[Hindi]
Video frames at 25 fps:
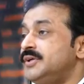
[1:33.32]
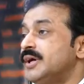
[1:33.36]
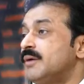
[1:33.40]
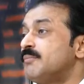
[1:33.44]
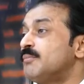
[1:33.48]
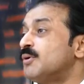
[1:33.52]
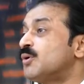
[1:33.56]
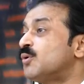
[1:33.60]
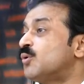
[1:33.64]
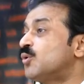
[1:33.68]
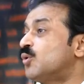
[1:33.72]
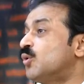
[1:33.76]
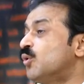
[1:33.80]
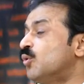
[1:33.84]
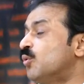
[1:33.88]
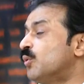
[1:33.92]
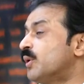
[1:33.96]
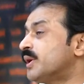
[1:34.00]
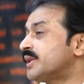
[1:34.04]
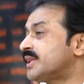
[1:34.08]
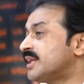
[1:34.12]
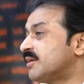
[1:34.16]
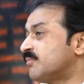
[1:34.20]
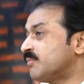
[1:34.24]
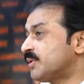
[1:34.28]
जब
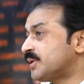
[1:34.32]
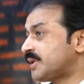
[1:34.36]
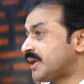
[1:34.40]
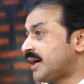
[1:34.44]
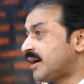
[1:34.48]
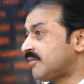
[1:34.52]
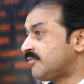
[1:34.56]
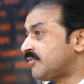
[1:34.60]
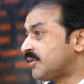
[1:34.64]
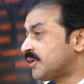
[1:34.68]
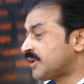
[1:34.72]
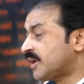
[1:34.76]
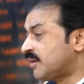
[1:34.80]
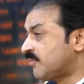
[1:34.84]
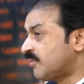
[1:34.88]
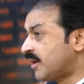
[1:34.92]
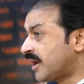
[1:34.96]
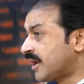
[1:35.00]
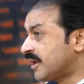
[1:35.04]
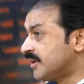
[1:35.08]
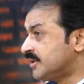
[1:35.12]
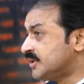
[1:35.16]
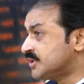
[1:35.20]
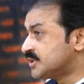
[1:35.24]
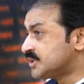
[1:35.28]
कुत मदाफ़त
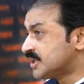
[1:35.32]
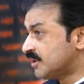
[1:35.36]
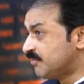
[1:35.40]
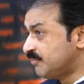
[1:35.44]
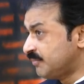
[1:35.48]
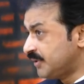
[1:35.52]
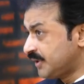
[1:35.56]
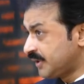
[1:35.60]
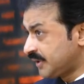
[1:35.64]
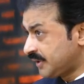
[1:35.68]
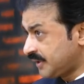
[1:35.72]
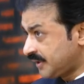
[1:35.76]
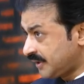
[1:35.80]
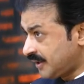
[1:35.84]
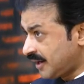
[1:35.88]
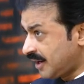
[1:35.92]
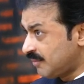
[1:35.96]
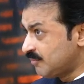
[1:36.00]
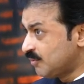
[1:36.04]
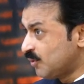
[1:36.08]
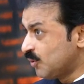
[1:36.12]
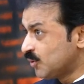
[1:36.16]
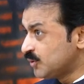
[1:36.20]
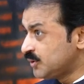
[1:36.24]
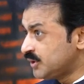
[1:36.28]
हमारे जिसम में
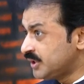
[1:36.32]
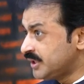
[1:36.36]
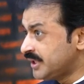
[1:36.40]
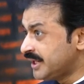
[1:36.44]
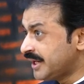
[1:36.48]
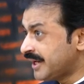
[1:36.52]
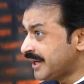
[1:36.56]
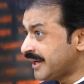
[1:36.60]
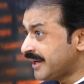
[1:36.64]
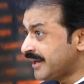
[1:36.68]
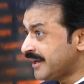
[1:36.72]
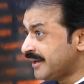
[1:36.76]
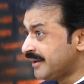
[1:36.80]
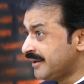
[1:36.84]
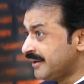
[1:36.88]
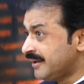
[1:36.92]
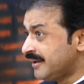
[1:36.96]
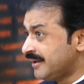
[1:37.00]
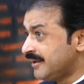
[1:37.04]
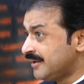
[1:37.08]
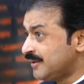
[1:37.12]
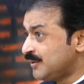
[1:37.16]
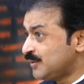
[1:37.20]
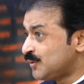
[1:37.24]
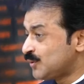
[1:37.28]
कम होती है
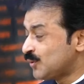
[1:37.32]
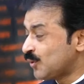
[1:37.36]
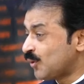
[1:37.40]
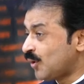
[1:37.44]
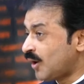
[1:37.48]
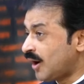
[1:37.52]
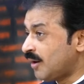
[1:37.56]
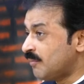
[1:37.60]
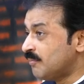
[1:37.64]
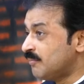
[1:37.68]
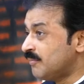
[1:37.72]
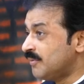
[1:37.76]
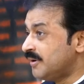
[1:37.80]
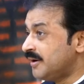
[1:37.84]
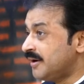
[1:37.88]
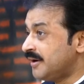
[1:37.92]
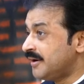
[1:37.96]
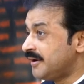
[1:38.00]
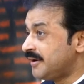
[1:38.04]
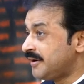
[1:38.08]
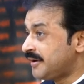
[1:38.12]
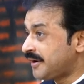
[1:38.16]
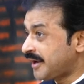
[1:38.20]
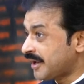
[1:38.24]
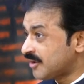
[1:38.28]
तो हम
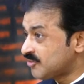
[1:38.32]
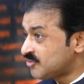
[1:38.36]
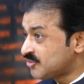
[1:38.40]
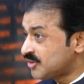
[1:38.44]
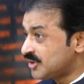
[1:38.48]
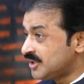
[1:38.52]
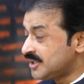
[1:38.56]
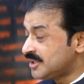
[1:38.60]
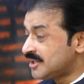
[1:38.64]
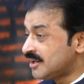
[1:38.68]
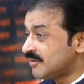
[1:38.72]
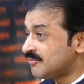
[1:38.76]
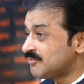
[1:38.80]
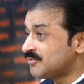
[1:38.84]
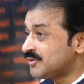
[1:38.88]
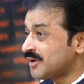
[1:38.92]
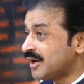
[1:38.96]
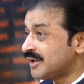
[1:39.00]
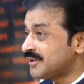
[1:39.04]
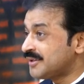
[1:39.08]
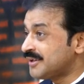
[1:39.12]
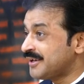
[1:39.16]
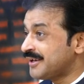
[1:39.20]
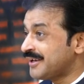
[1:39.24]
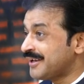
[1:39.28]
टेस्ट की तरफ
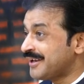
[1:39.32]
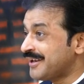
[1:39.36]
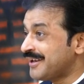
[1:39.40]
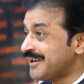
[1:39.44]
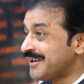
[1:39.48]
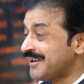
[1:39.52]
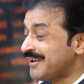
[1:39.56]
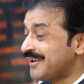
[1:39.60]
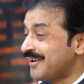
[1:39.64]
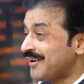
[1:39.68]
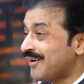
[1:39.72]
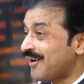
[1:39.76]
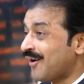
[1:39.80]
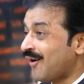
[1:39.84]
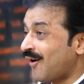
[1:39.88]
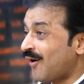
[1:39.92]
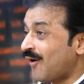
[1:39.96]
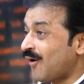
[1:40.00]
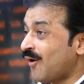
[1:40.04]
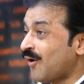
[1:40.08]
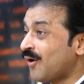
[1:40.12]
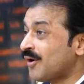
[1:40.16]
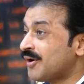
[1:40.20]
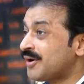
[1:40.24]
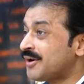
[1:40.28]
जाते हैं
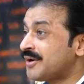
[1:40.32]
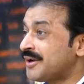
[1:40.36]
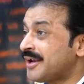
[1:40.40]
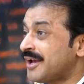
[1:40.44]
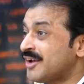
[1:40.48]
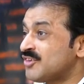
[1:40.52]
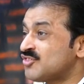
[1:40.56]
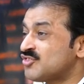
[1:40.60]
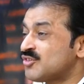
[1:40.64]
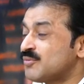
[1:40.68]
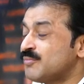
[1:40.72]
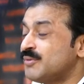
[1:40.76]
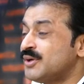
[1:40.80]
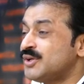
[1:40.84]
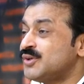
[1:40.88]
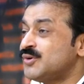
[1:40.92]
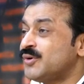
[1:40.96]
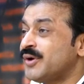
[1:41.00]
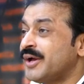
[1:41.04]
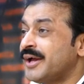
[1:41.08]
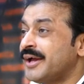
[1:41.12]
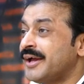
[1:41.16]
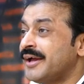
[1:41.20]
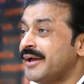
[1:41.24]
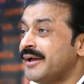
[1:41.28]
और टेस्ट में जो
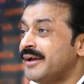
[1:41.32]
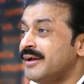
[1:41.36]
है